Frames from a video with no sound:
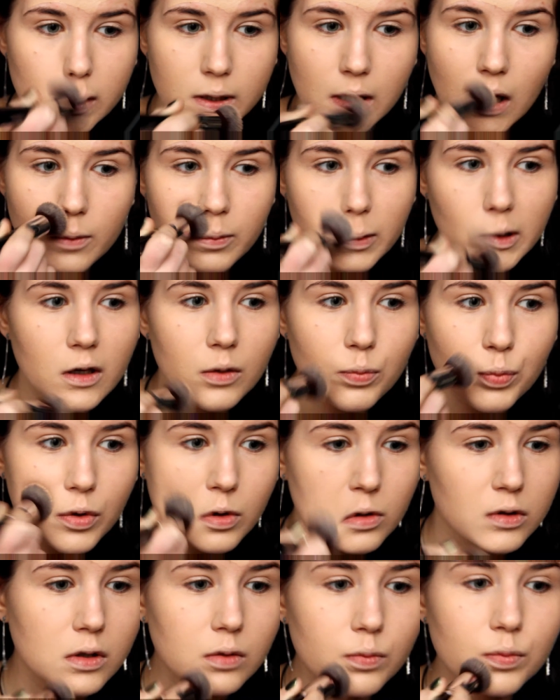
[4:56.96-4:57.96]
да, мне
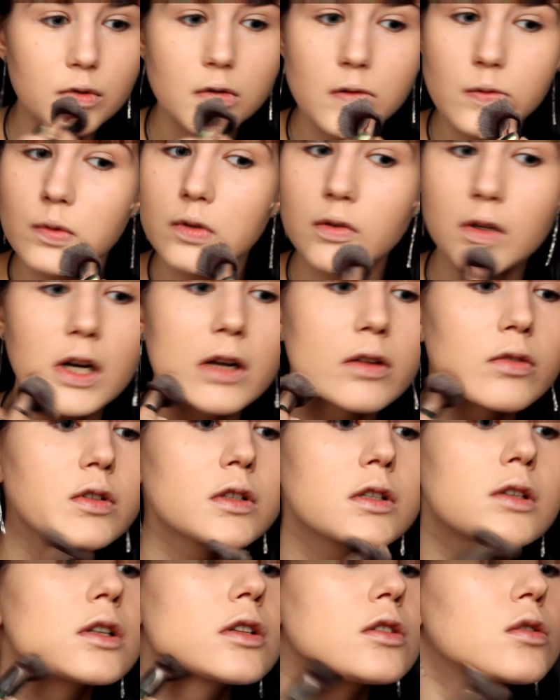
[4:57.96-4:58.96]
просто безумно
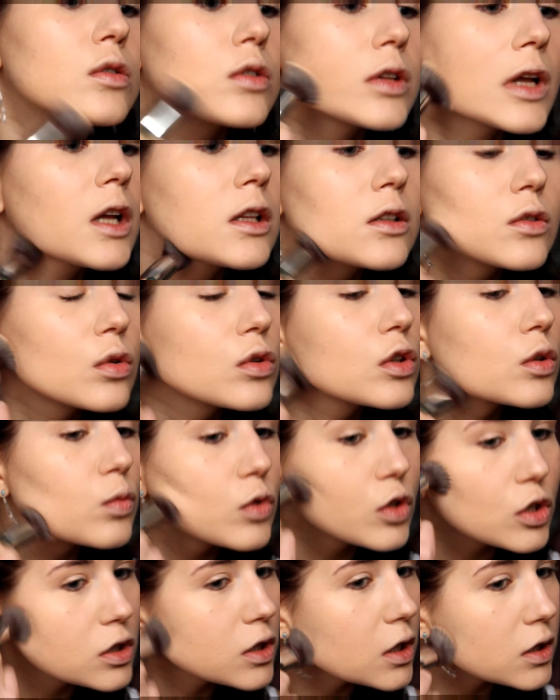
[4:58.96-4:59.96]
нравится результат. Кто-то
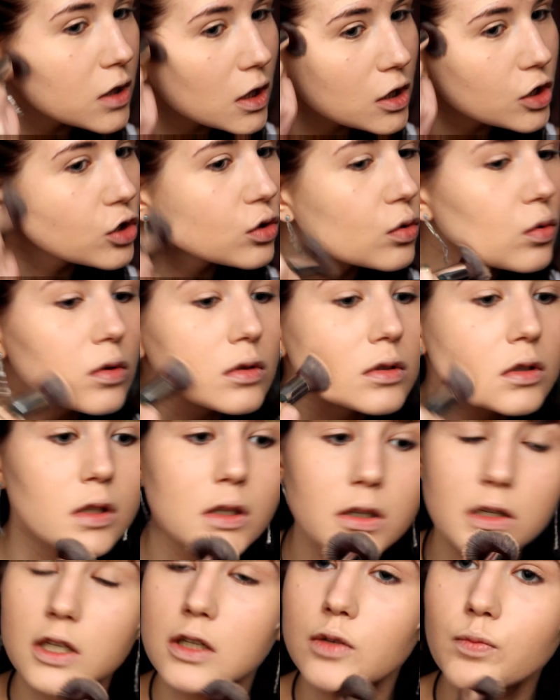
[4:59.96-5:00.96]
может сказать, что
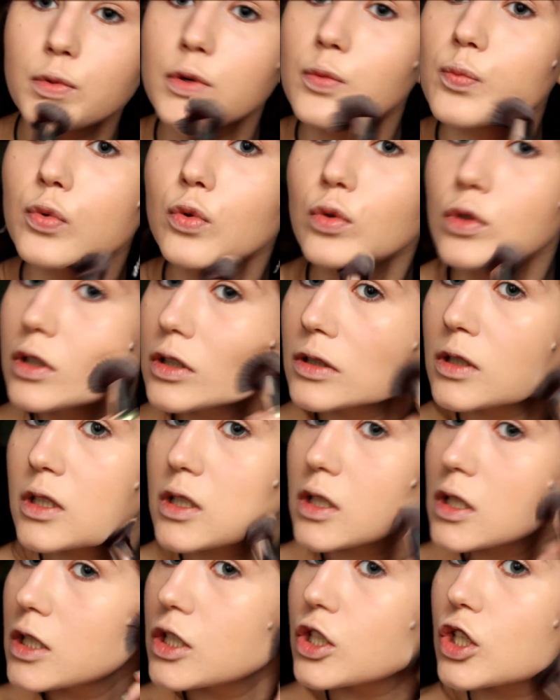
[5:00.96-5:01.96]
слишком припудрено,
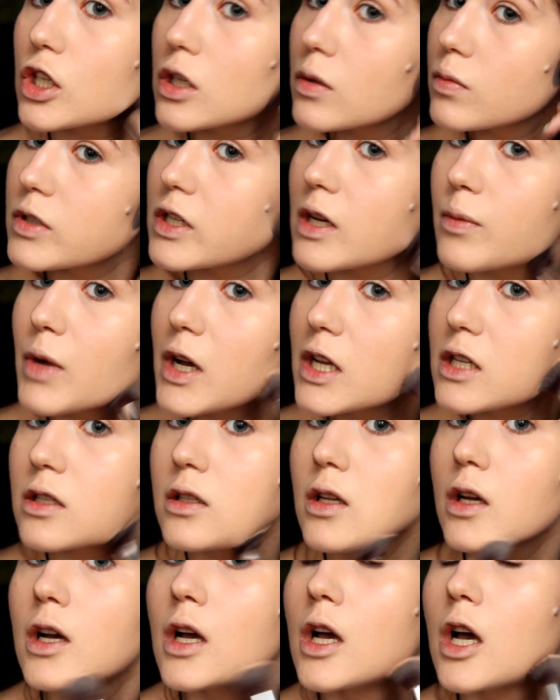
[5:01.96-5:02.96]
слишком
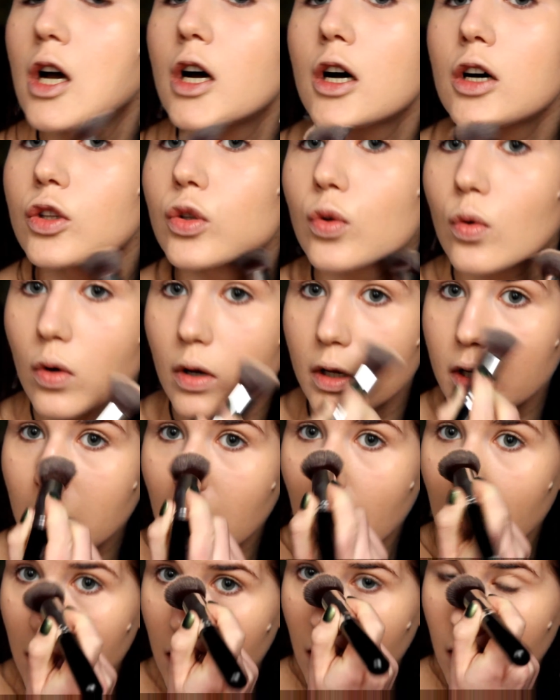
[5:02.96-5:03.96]
замазано. Но
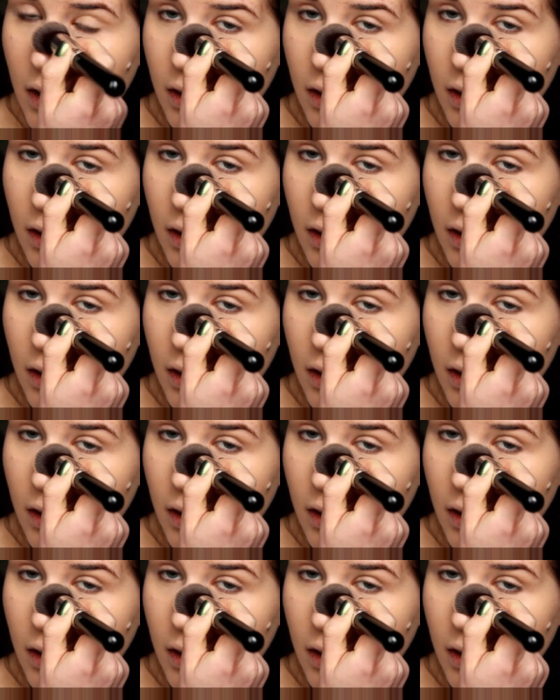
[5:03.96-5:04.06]
реально,